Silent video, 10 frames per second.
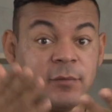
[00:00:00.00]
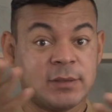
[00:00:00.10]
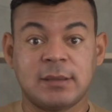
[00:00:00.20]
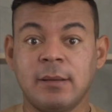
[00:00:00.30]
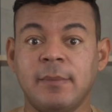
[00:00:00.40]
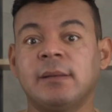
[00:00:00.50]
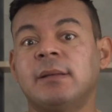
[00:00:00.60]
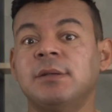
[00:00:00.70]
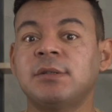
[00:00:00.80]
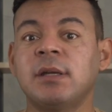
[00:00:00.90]
Você também é
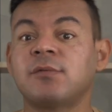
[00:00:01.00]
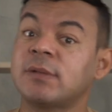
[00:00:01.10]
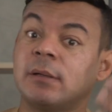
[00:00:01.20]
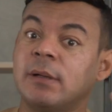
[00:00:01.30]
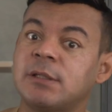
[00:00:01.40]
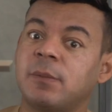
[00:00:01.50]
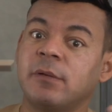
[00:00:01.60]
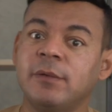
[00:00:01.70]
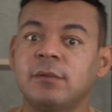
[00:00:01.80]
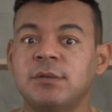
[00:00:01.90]
inteligente, você não é
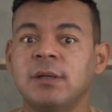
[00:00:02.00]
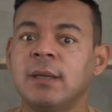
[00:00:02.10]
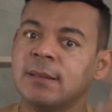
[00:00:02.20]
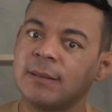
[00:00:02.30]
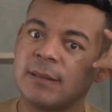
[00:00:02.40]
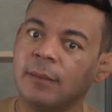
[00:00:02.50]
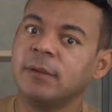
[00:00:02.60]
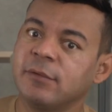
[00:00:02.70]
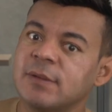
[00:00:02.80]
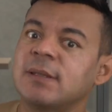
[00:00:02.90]
desprovido de sistema
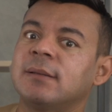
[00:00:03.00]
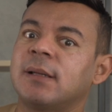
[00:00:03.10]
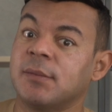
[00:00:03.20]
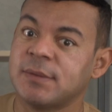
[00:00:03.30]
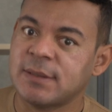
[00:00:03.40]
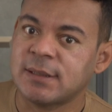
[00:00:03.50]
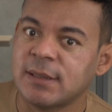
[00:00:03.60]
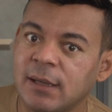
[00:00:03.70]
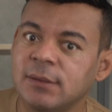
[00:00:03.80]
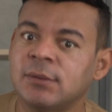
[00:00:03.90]
nervoso central,
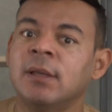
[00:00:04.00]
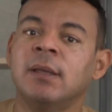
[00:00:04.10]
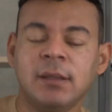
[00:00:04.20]
certo?